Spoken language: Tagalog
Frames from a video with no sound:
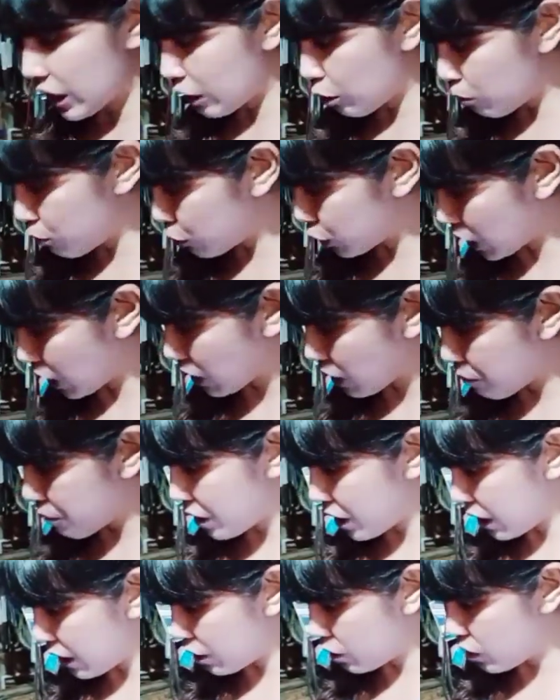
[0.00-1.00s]
Usan kami ng
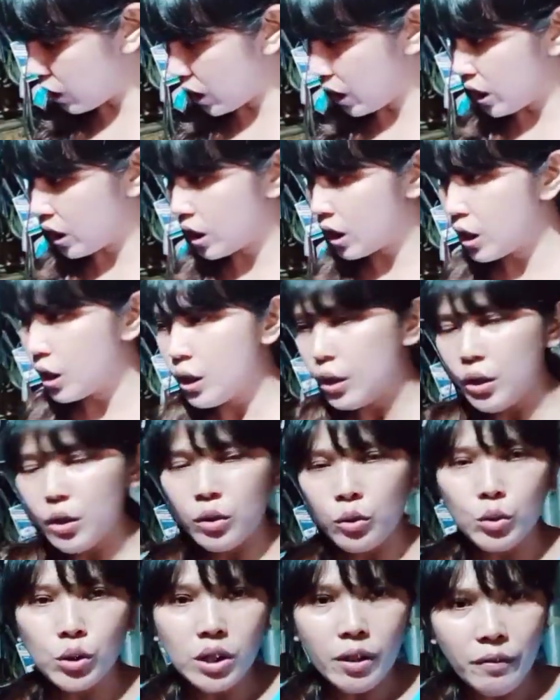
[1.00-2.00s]
ano eh. To
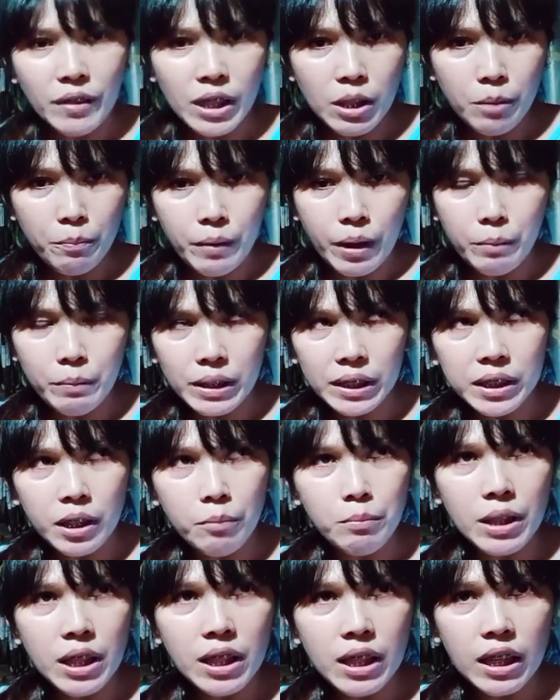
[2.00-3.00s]
75 by
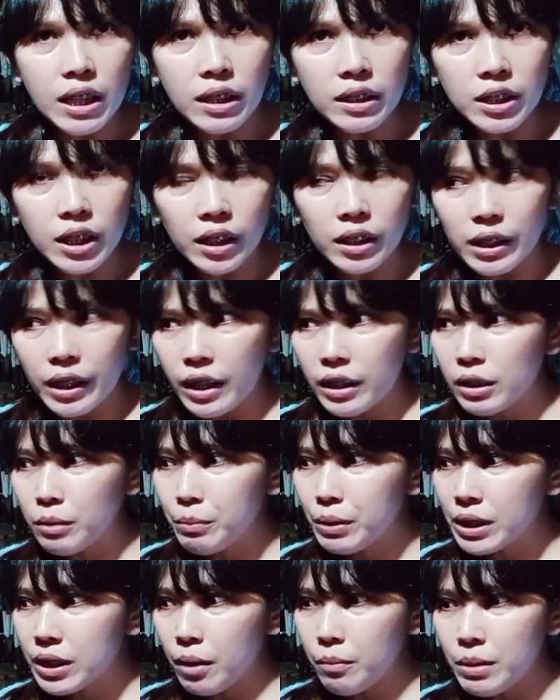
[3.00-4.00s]
17, tsaka 300 by
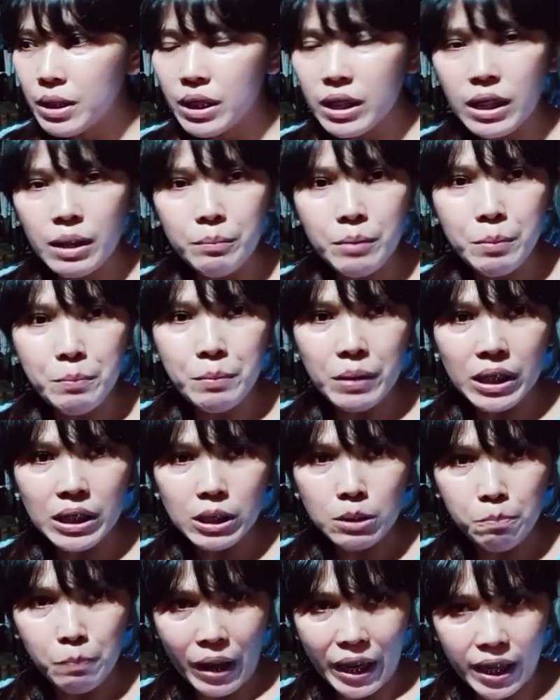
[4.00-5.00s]
17 na may mga
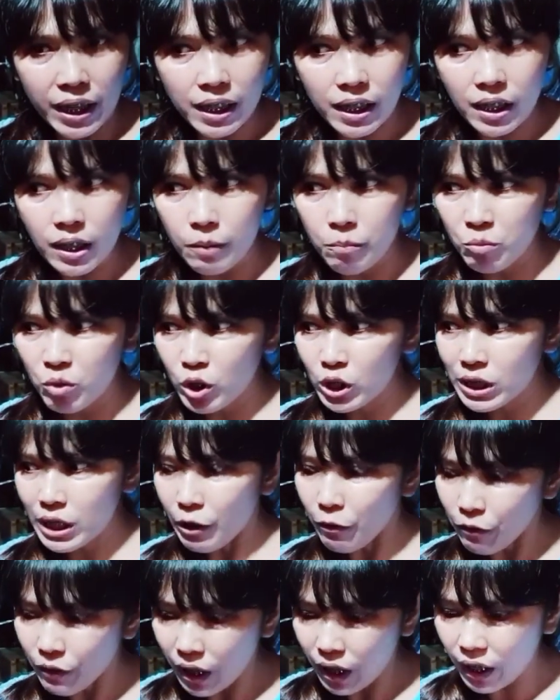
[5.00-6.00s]
spike. Yung
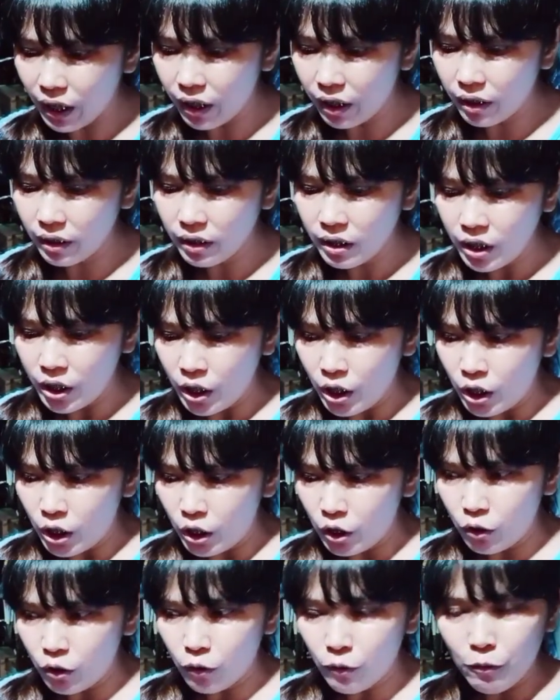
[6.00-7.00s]
sapphire,
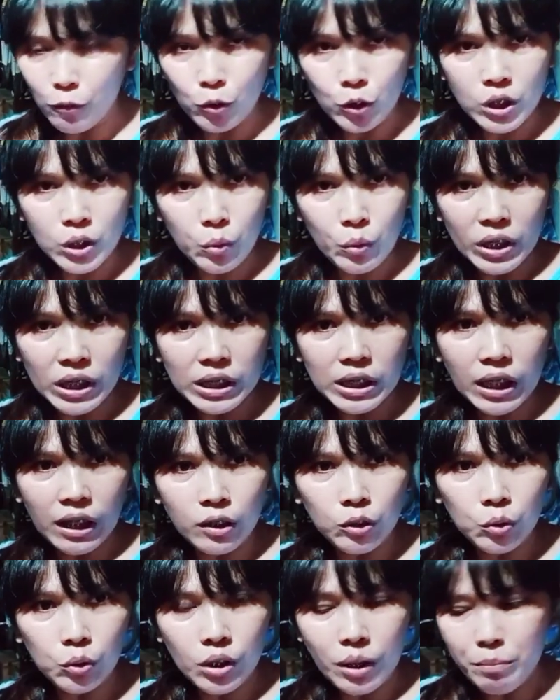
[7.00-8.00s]
yung Fuji Wings, tsaka
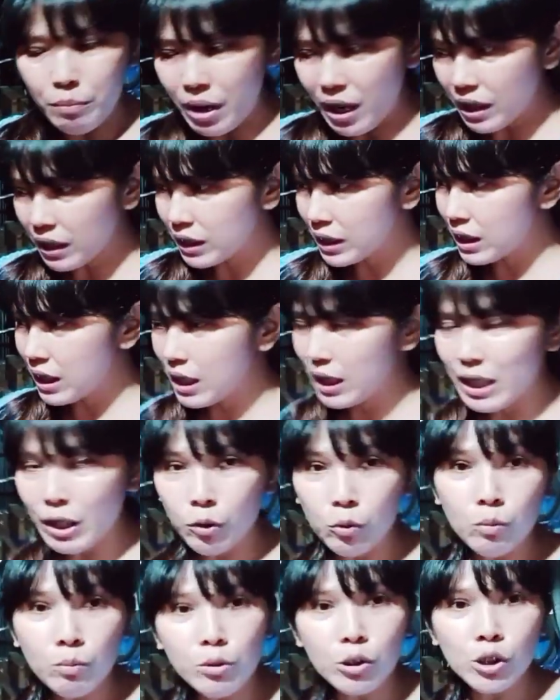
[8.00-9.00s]
Duramax.
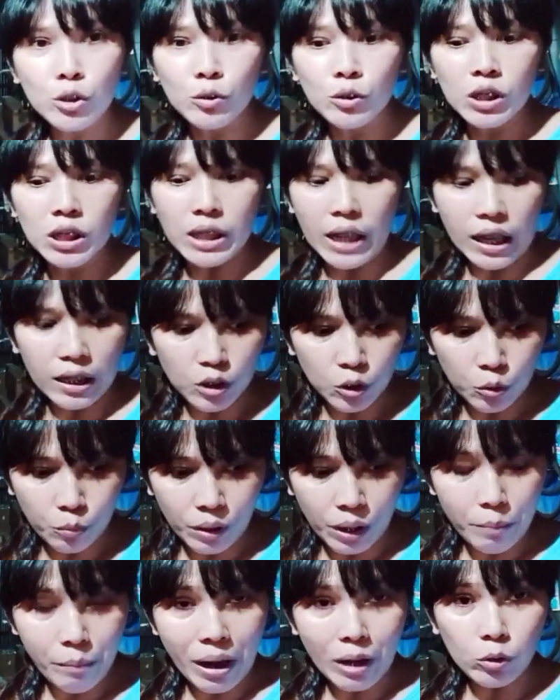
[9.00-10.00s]
Naubos yun siya sa mga
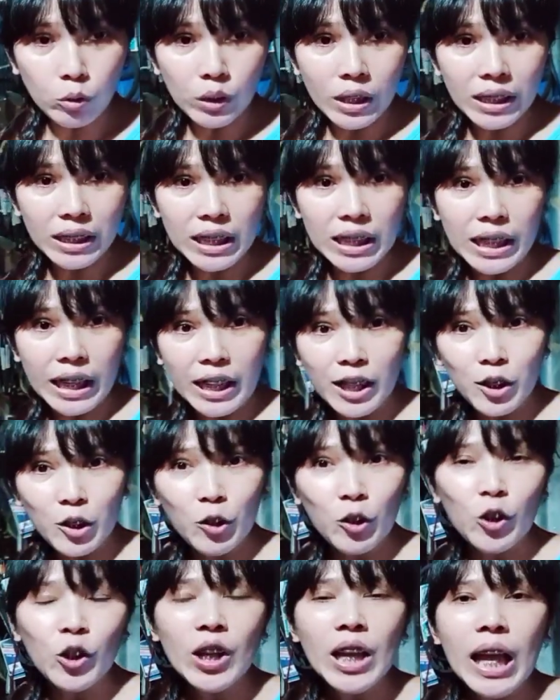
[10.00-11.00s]
bagong dating na ito.
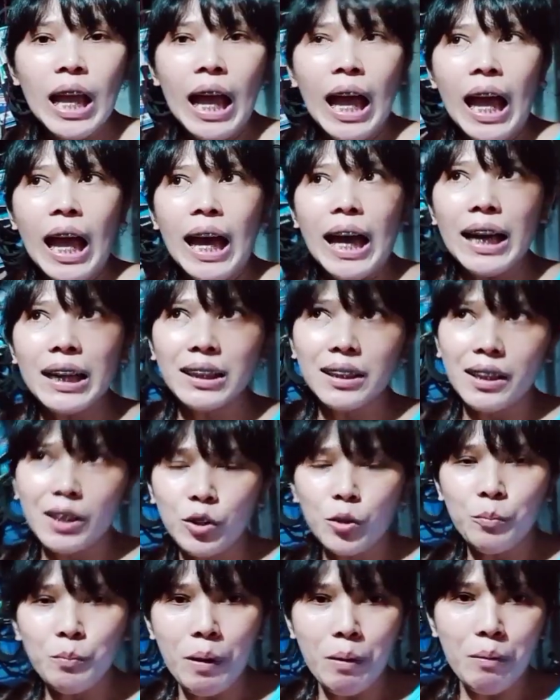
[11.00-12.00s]
At ito
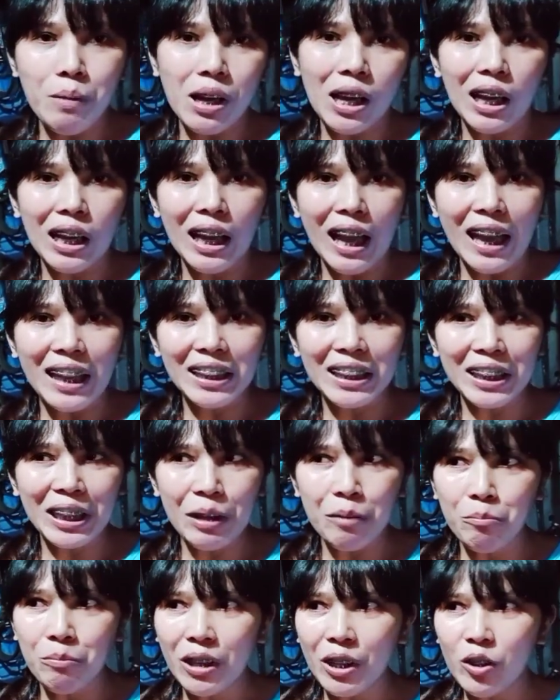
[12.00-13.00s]
pa nga cantrip,
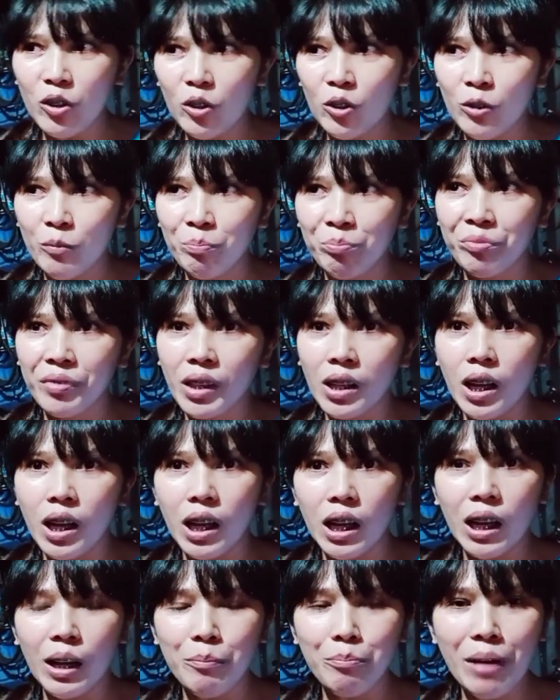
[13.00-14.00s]
ano,
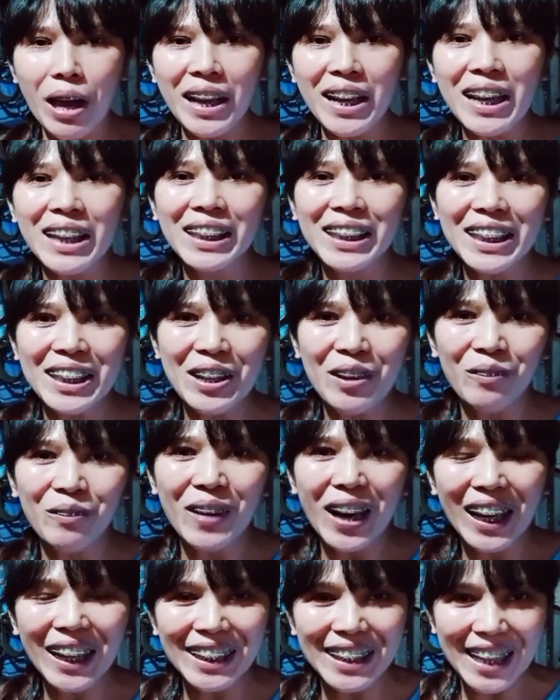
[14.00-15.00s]
uh, parang
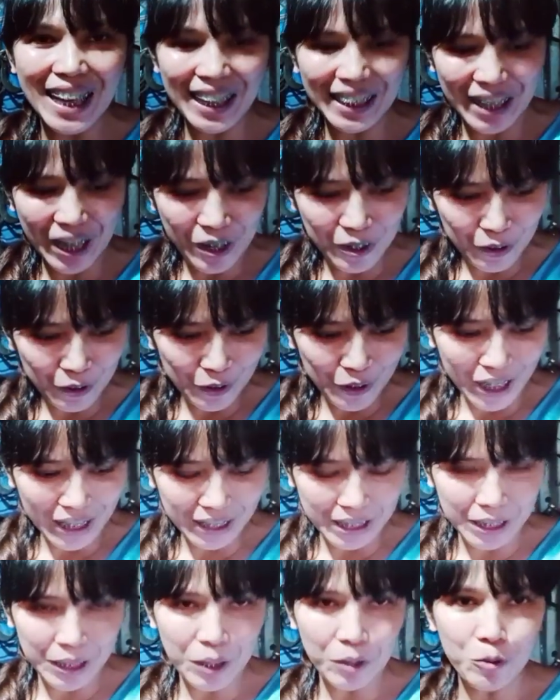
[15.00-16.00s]
kinabahan yata ako nung
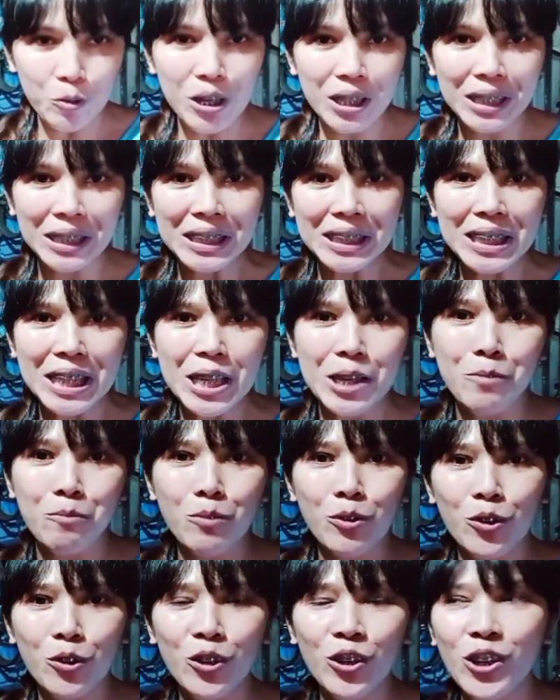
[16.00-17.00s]
nakita ko ang
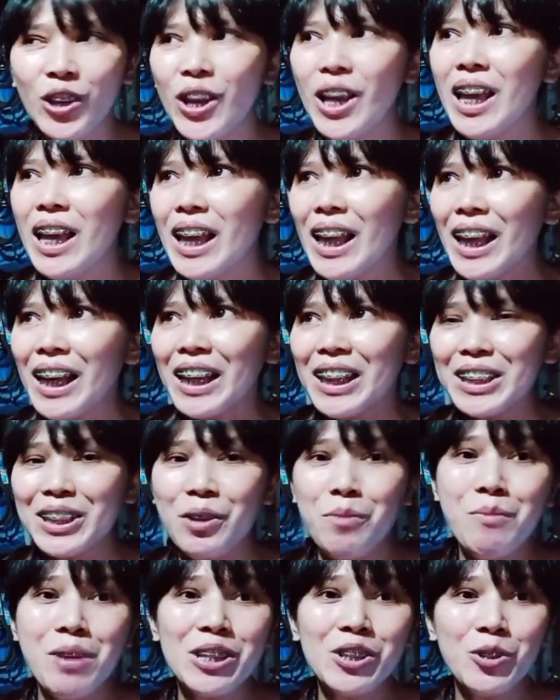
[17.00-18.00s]
resibo. Kasi
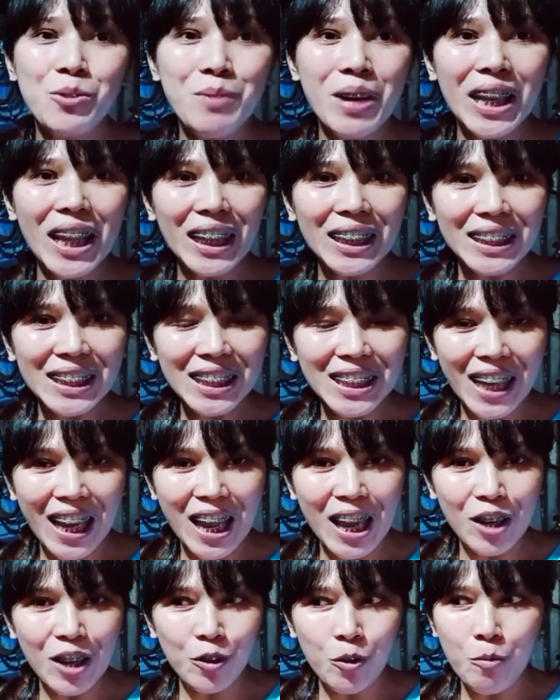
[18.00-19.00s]
medyo malaki siya
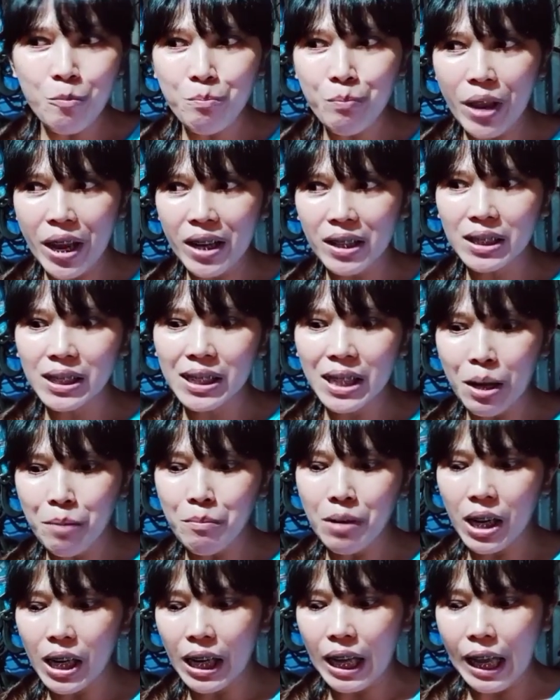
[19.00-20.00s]
compare sa
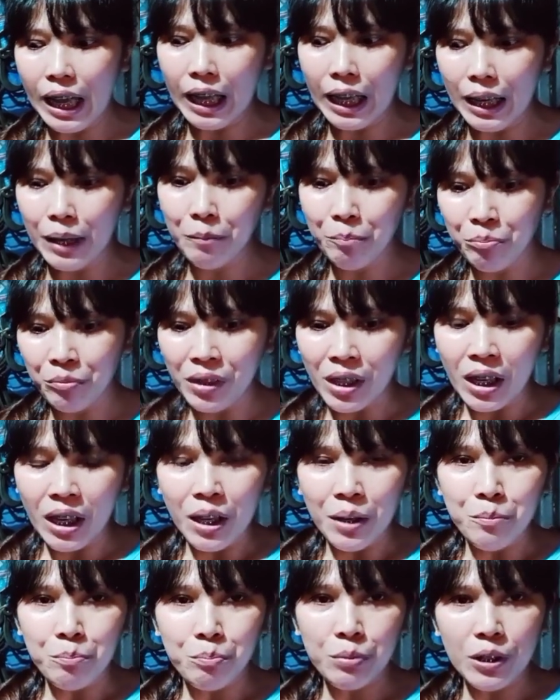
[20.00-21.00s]
mga
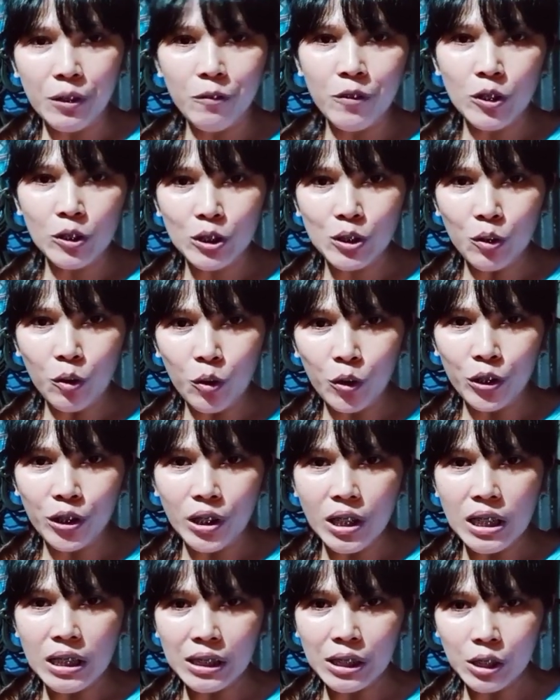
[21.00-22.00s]
previous
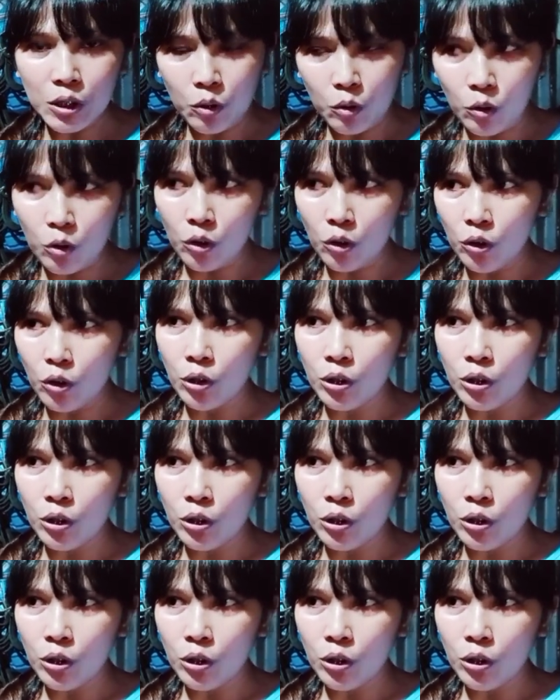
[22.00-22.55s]
orders ko.